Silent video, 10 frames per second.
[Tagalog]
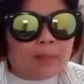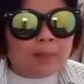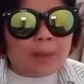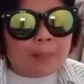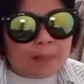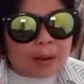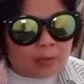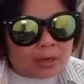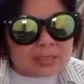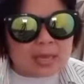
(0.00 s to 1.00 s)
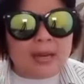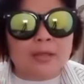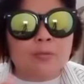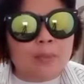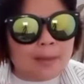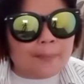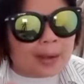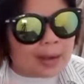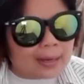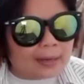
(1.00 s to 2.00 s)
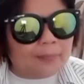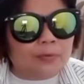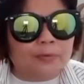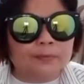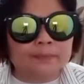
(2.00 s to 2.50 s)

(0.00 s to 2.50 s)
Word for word: Ang mabango na sana yung mga pangalan mo.